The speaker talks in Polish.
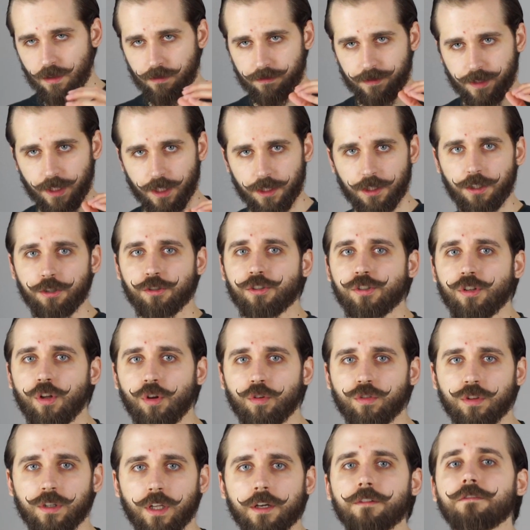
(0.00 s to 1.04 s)

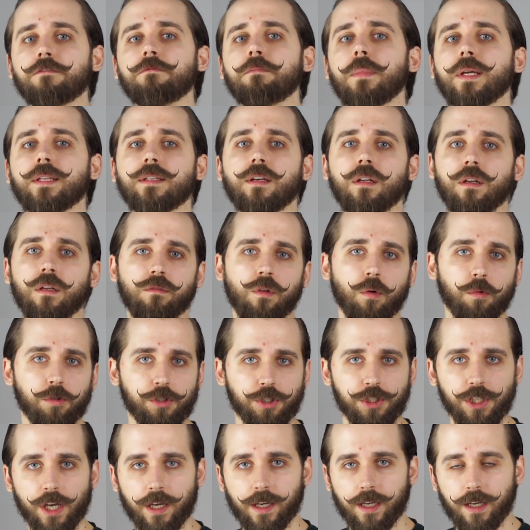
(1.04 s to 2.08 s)
techniczno def metalową
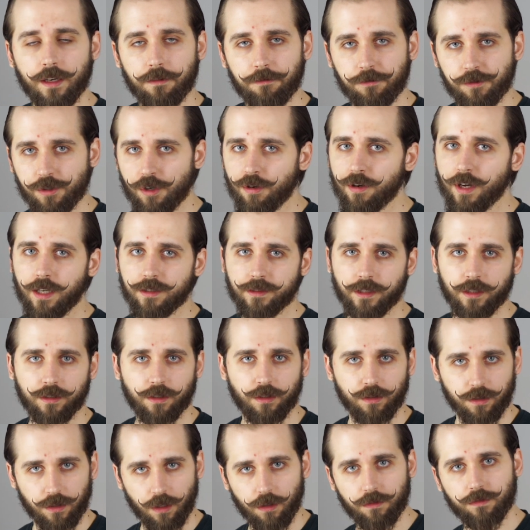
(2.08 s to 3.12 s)
siekę wciąga za
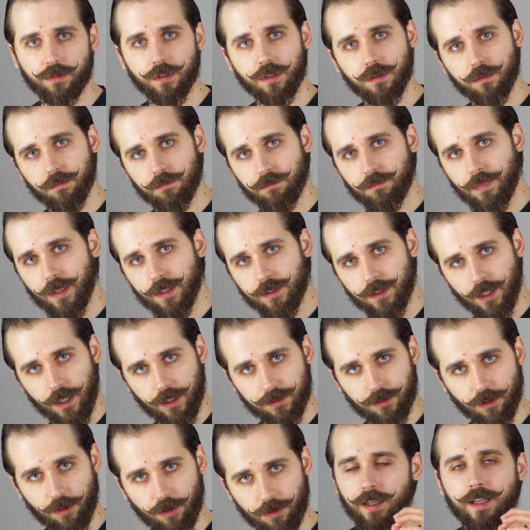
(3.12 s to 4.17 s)
to nowy
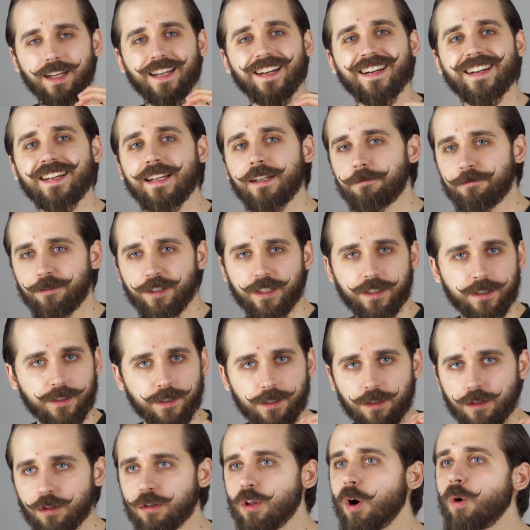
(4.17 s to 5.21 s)
pandrator. Riffy
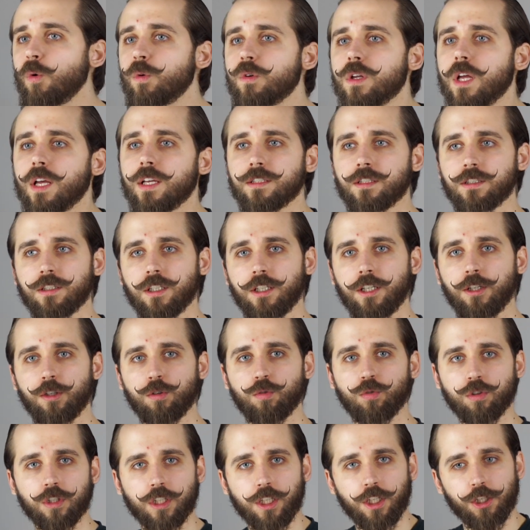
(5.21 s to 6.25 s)
tną z
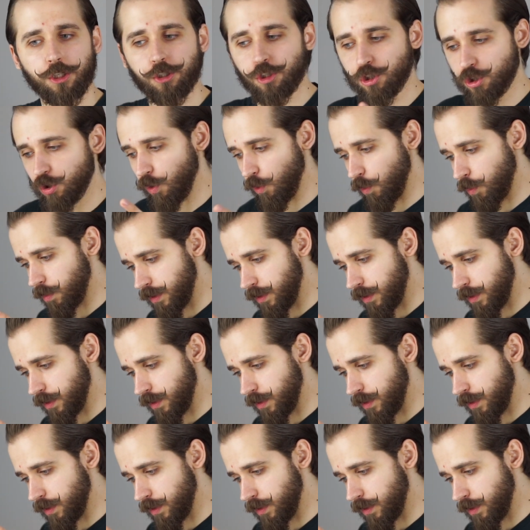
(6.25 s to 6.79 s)
chirurgiczną